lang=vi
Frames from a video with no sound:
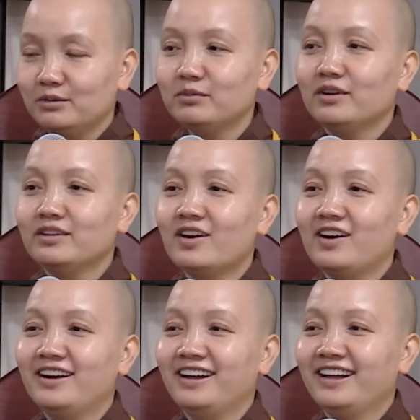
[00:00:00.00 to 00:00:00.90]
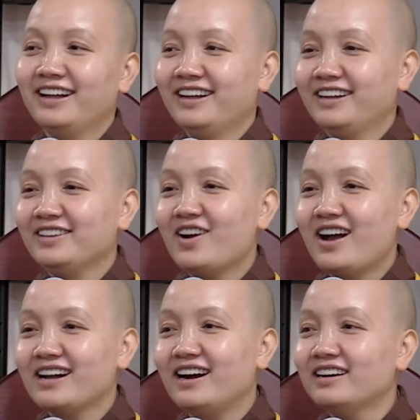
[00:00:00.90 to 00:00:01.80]
đúng rồi, do do
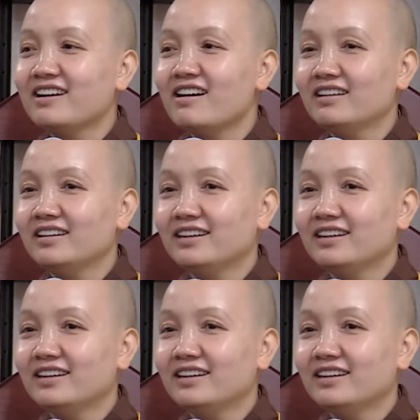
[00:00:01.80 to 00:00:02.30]
ăn ở đó.